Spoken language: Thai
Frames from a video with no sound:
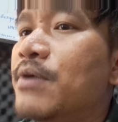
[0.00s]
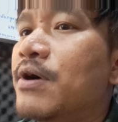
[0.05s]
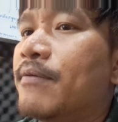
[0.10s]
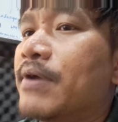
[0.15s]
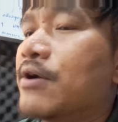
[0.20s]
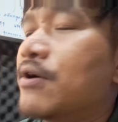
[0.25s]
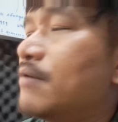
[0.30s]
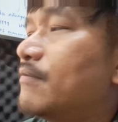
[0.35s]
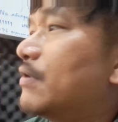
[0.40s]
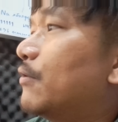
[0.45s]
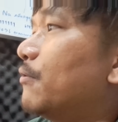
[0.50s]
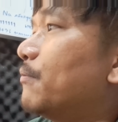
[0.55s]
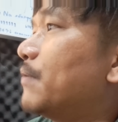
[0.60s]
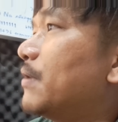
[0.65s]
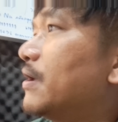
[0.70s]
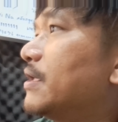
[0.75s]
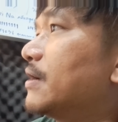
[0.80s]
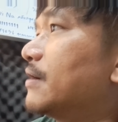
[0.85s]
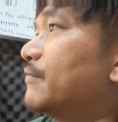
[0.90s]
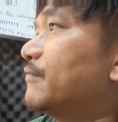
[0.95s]
งบอกไว้ก่อนว่าโอป
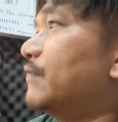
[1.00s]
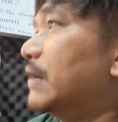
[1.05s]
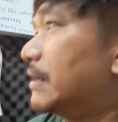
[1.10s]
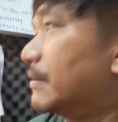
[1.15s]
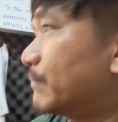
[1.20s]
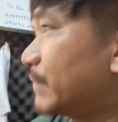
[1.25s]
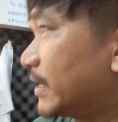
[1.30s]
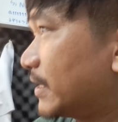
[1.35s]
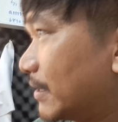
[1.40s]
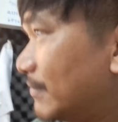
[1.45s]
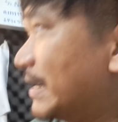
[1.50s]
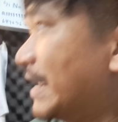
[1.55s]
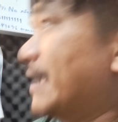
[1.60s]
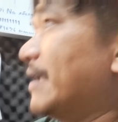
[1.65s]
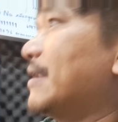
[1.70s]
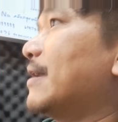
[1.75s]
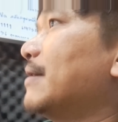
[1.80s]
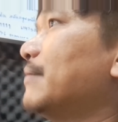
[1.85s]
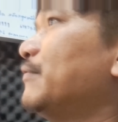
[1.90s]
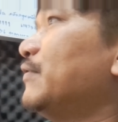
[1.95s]
อยังฝึกไม่เท่าไหร่
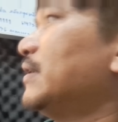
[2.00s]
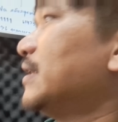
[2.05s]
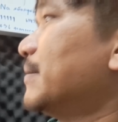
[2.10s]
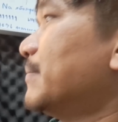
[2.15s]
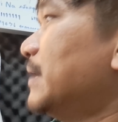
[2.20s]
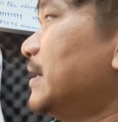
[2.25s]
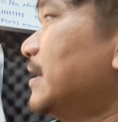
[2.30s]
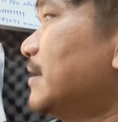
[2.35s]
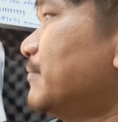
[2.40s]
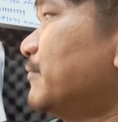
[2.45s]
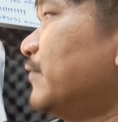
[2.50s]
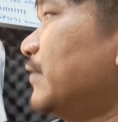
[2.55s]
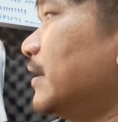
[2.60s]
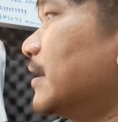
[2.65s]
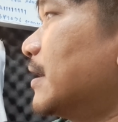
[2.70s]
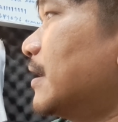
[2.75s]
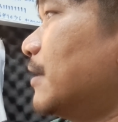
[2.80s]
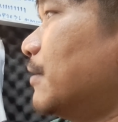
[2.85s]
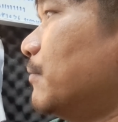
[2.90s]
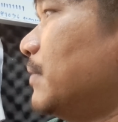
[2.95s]
นะครับเพิ่งจะมาเริ่มฝึก
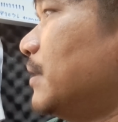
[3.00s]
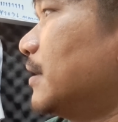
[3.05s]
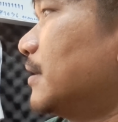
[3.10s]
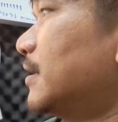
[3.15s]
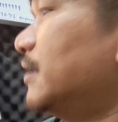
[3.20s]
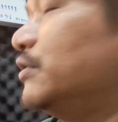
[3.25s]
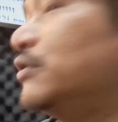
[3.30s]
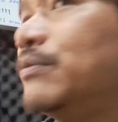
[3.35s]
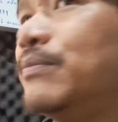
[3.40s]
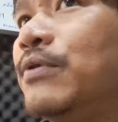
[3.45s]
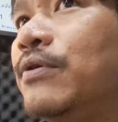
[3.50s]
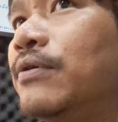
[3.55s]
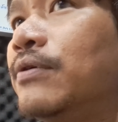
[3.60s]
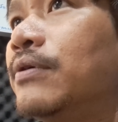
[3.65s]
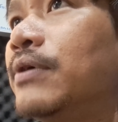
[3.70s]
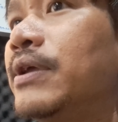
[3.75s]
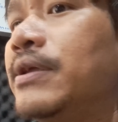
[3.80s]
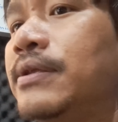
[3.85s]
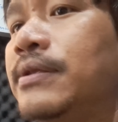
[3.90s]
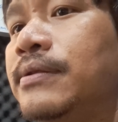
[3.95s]
กับเราเมื่อครึ่งชั่วโมง
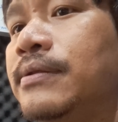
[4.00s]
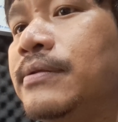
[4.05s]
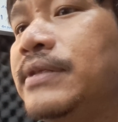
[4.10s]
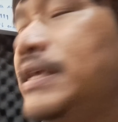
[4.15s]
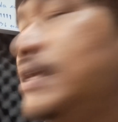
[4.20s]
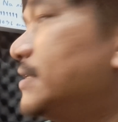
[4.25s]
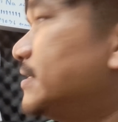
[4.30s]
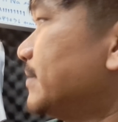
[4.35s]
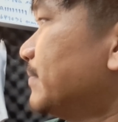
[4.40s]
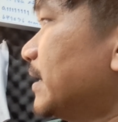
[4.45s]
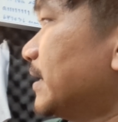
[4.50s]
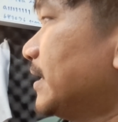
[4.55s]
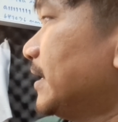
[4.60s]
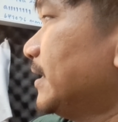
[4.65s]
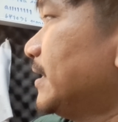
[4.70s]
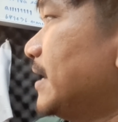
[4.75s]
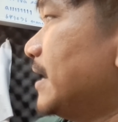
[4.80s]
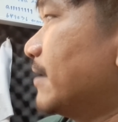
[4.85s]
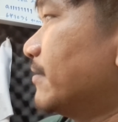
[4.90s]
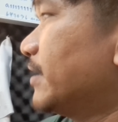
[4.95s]
เอ้ยยี่สิบนาที
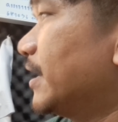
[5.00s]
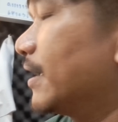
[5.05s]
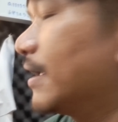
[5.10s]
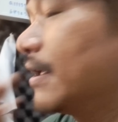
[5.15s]
ที่แล้วนี่